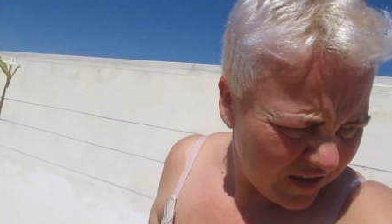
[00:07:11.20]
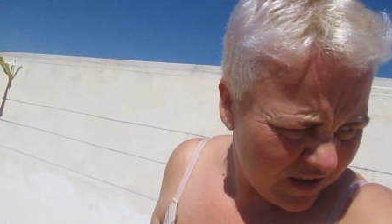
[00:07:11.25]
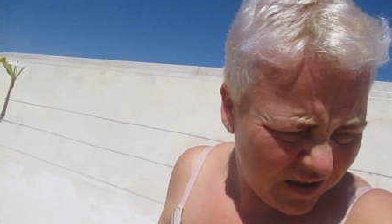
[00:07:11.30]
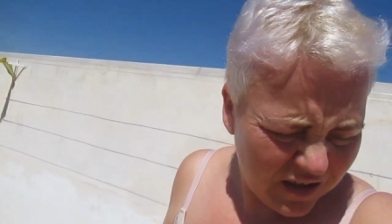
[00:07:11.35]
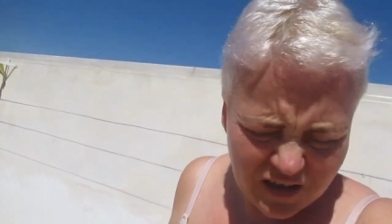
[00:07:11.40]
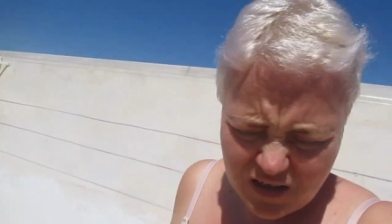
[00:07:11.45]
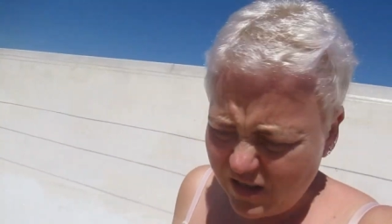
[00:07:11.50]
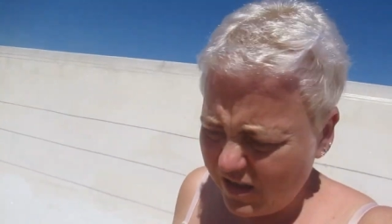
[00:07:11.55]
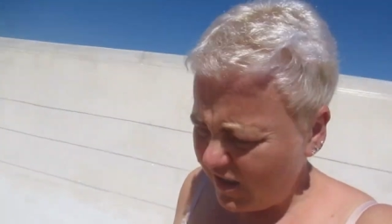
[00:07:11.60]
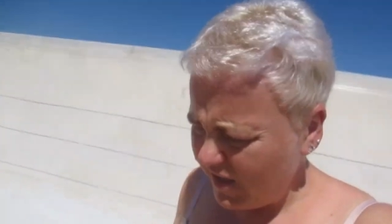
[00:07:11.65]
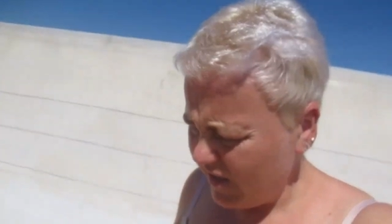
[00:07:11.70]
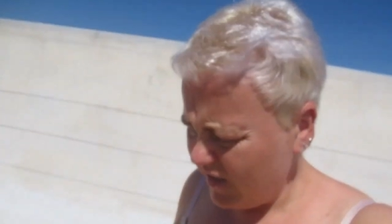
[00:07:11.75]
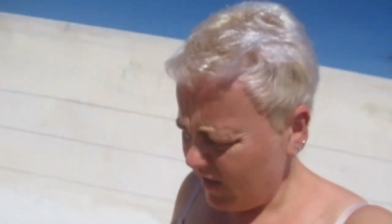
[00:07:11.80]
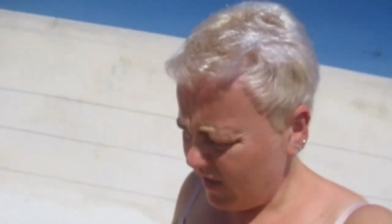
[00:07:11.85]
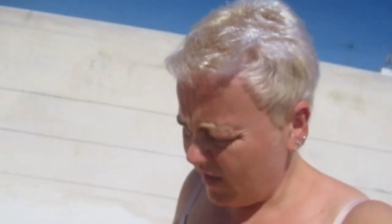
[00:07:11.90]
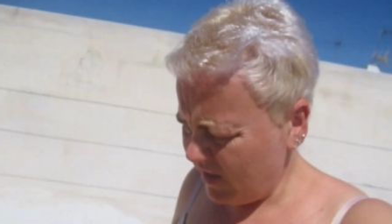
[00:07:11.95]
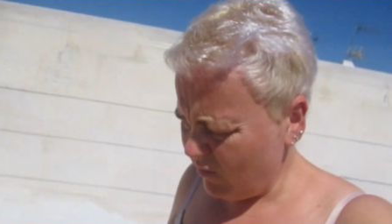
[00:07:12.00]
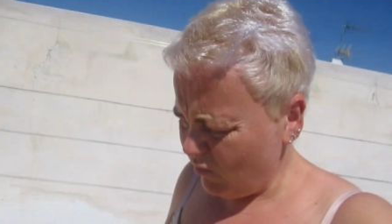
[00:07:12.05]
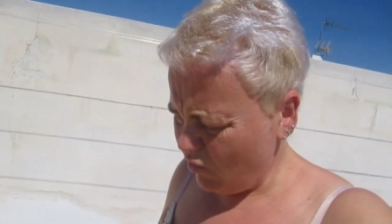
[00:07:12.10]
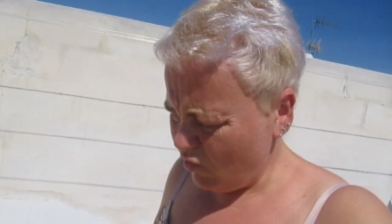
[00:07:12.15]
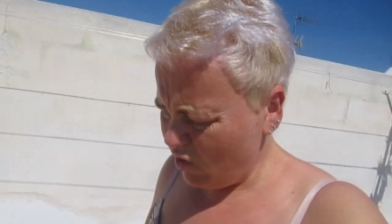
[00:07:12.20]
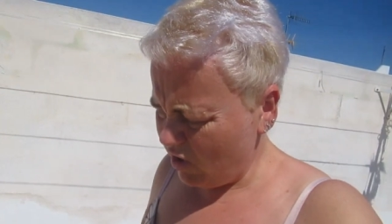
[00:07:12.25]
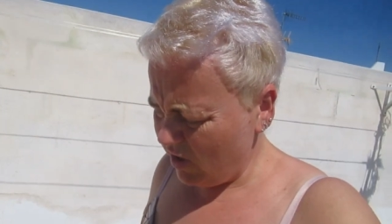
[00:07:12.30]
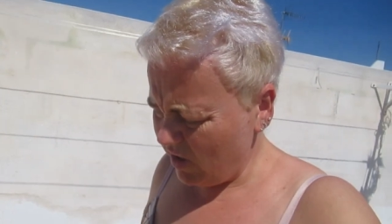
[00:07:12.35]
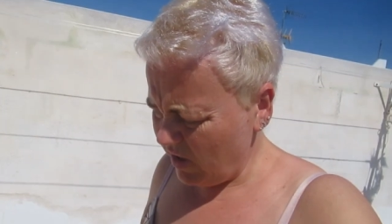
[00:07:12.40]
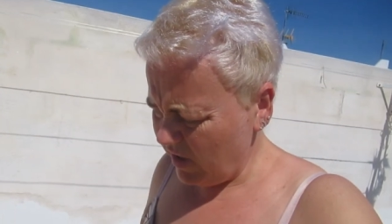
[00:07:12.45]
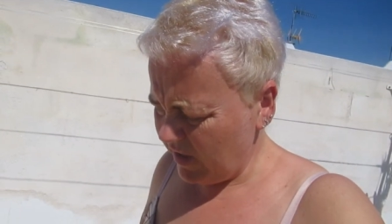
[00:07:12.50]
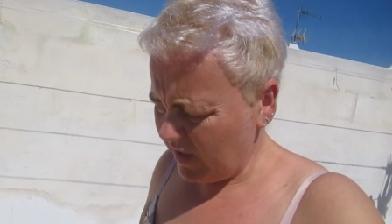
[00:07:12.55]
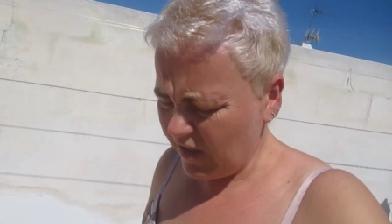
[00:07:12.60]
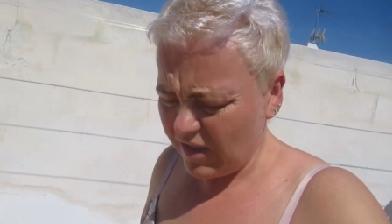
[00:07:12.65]
Какая разница, можно,
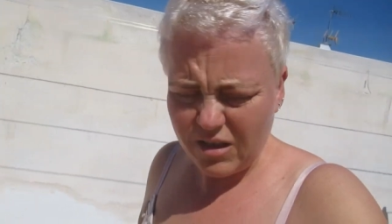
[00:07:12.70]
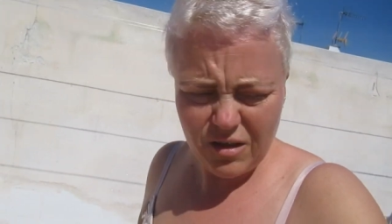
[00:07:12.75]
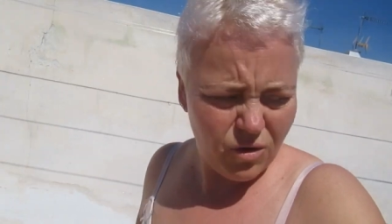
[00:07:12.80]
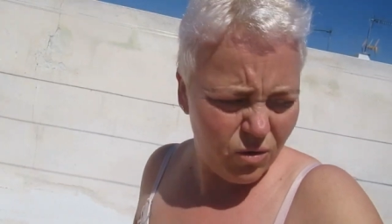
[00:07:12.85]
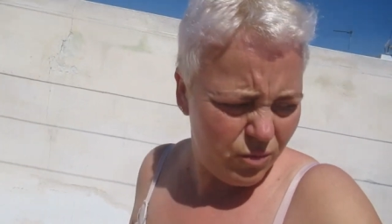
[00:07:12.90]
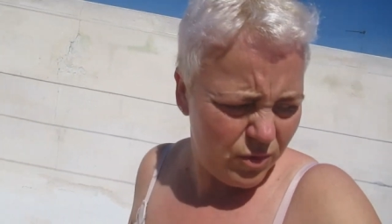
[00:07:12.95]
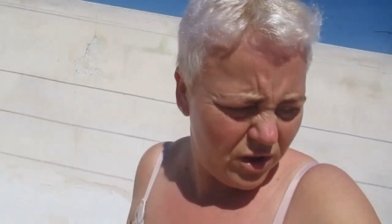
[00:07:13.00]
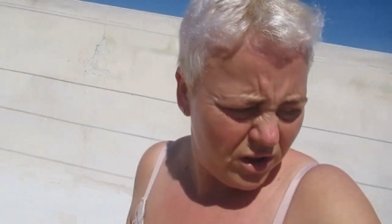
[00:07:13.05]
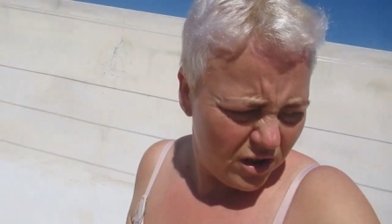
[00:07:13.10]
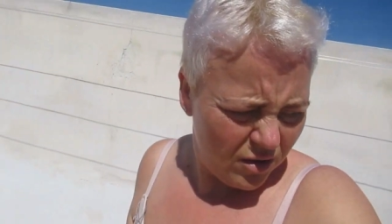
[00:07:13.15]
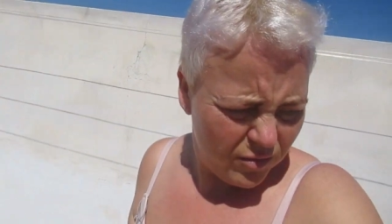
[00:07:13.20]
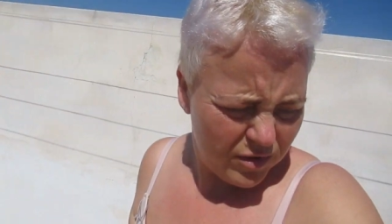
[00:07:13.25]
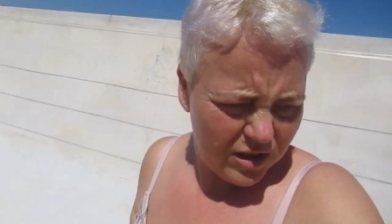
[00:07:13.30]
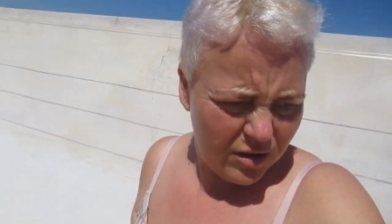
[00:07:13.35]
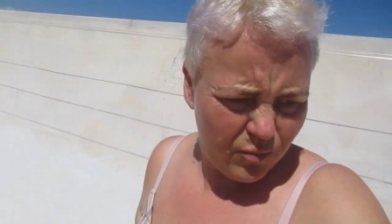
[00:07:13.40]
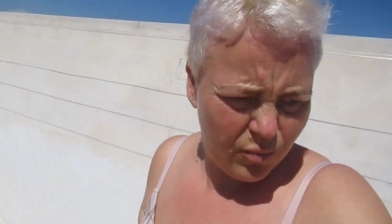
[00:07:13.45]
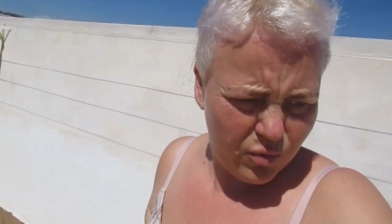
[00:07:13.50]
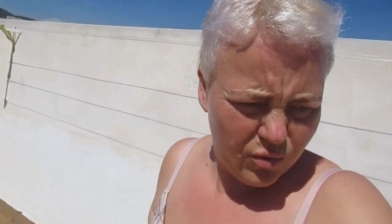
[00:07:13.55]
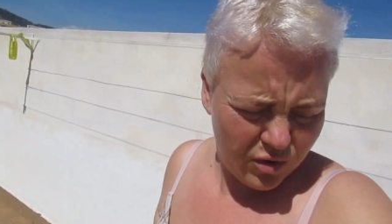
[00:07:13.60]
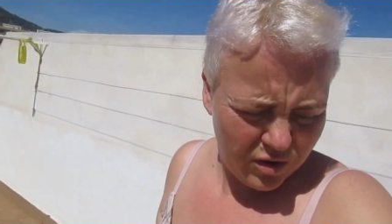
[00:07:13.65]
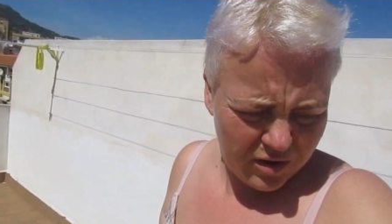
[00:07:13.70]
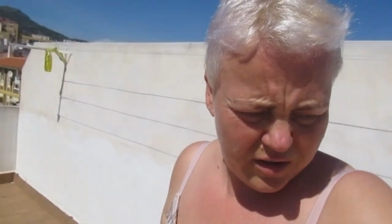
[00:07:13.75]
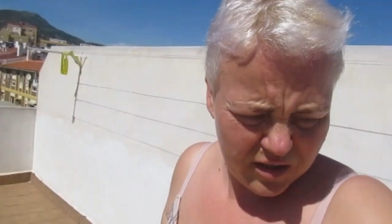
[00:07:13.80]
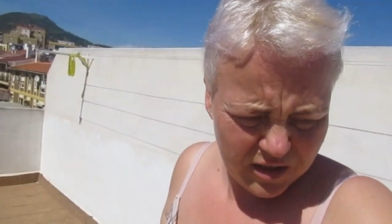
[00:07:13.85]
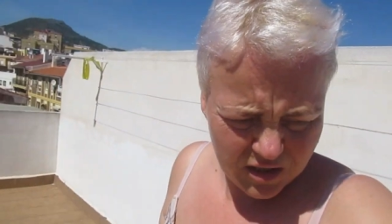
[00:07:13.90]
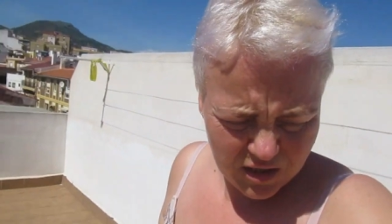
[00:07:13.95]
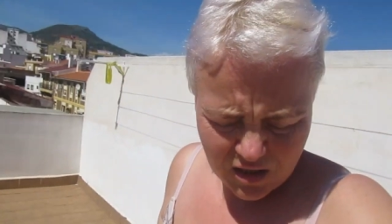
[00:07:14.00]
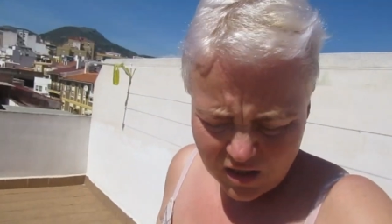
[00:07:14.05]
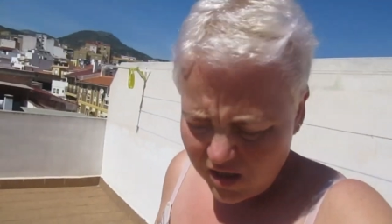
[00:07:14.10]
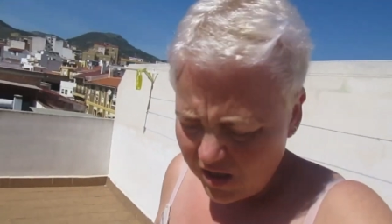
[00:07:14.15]
нельзя так. У меня там
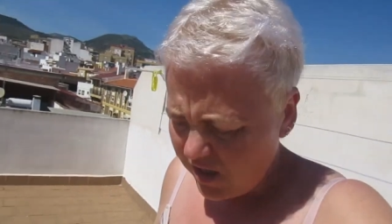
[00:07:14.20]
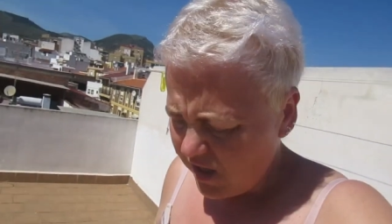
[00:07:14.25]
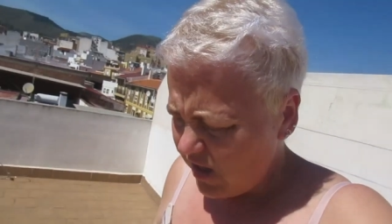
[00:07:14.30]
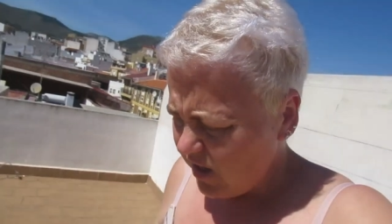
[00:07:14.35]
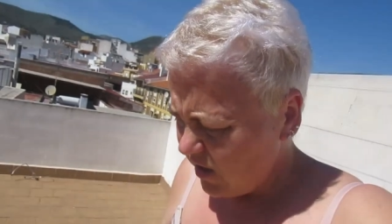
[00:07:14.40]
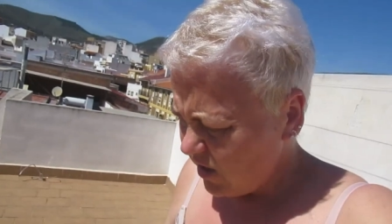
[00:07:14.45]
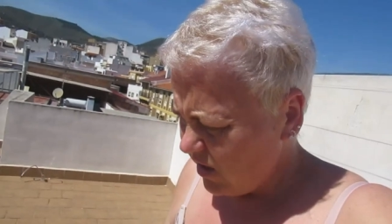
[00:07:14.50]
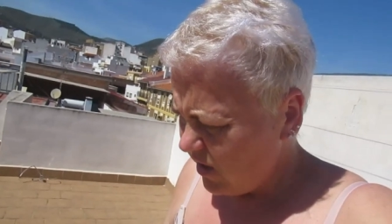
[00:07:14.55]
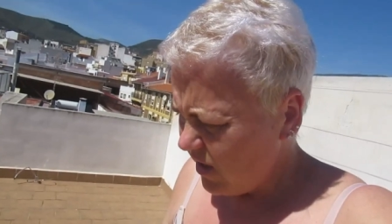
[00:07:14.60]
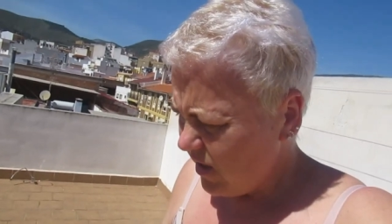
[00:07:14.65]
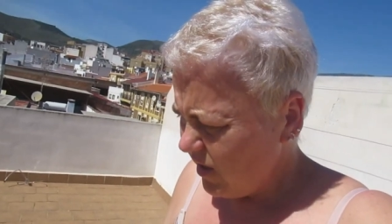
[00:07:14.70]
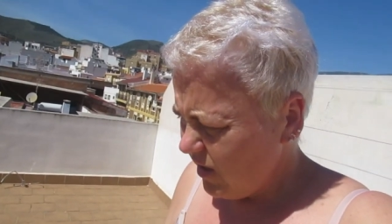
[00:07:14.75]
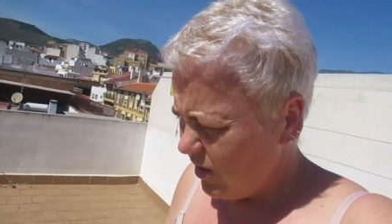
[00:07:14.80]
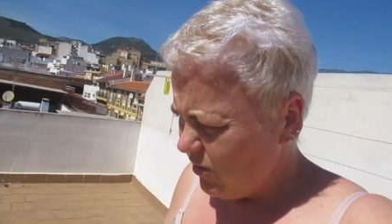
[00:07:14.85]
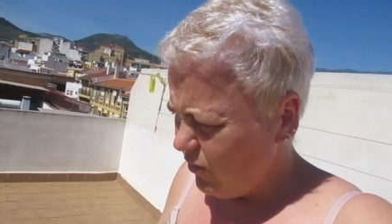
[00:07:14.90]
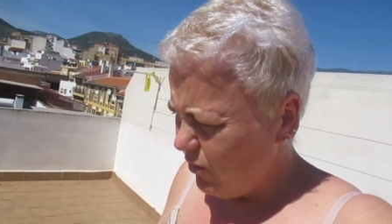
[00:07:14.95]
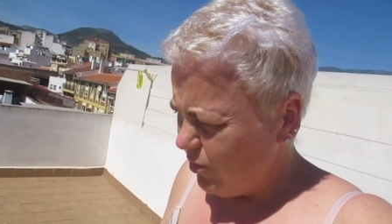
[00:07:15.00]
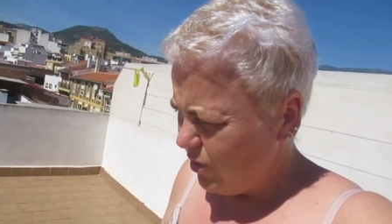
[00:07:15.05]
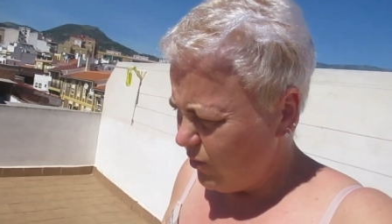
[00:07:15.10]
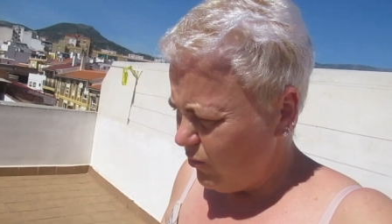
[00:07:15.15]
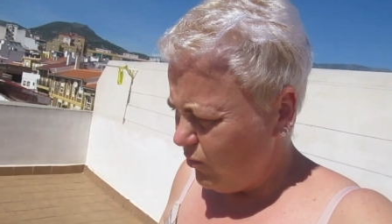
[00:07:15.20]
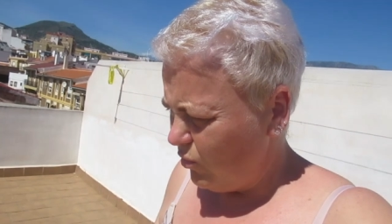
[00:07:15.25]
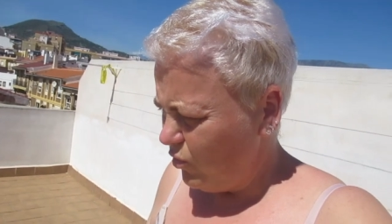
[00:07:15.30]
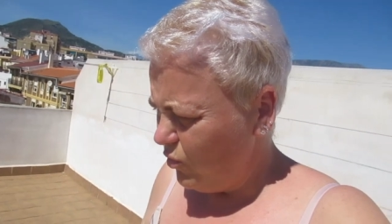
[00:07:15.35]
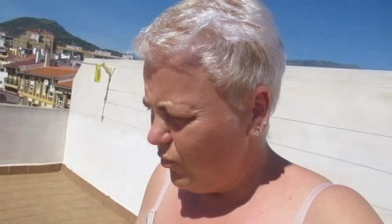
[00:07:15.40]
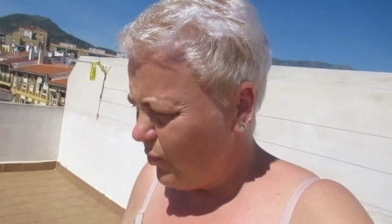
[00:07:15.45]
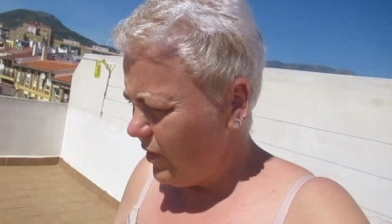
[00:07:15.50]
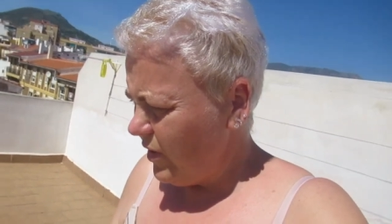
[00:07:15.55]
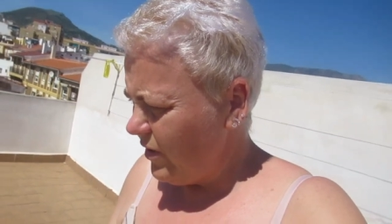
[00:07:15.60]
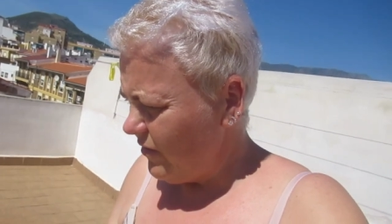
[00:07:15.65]
запутался шланг. В общем,
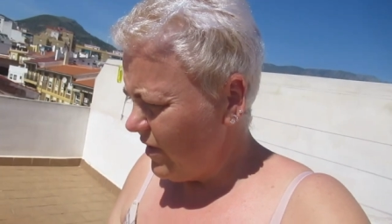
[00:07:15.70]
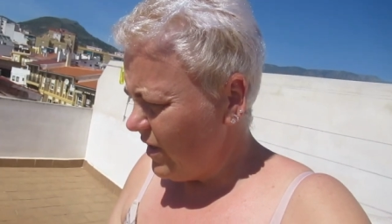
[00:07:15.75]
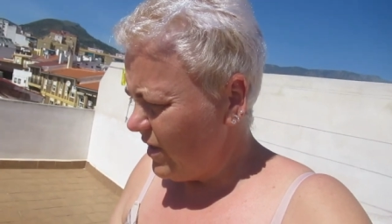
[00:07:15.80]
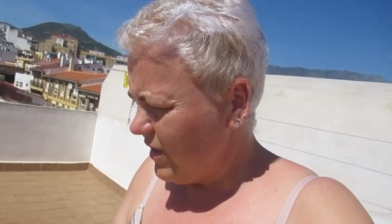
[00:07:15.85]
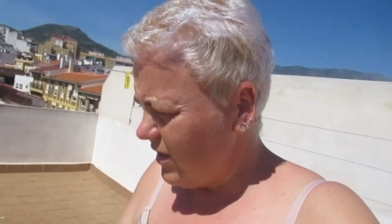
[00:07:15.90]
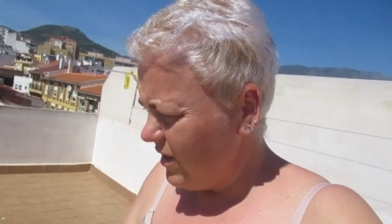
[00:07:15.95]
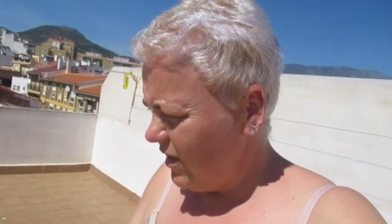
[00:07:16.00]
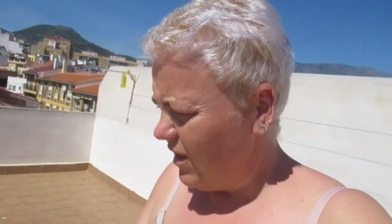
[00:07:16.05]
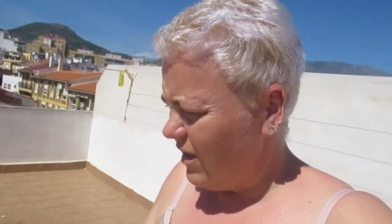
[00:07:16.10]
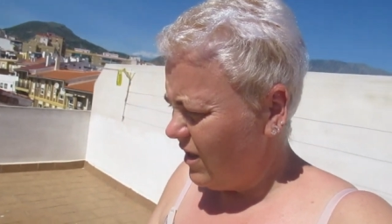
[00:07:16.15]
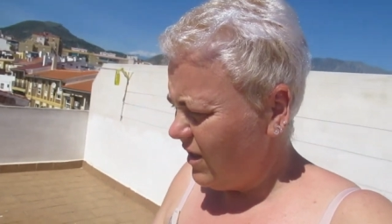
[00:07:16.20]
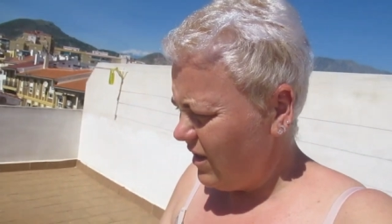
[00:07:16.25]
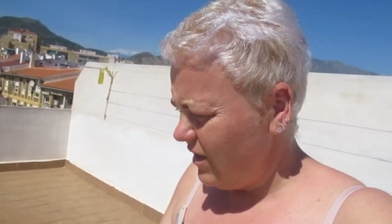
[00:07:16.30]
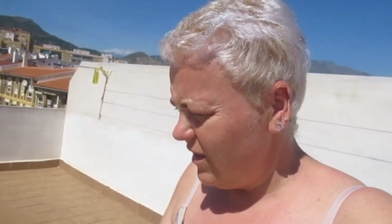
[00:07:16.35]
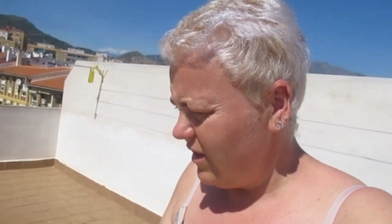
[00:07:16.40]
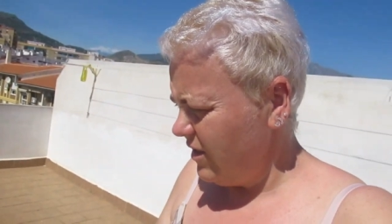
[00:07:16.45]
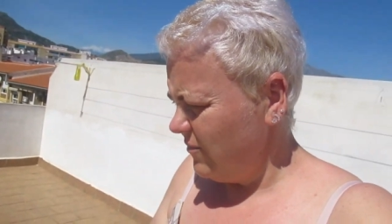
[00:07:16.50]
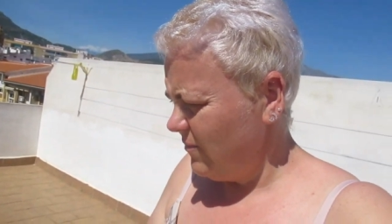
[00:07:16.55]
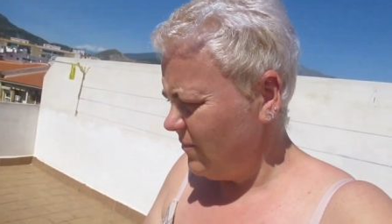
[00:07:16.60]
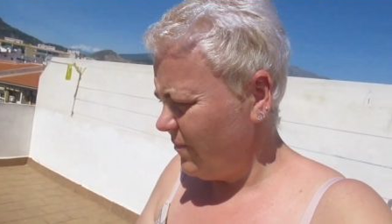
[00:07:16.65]
буду поливать, загорать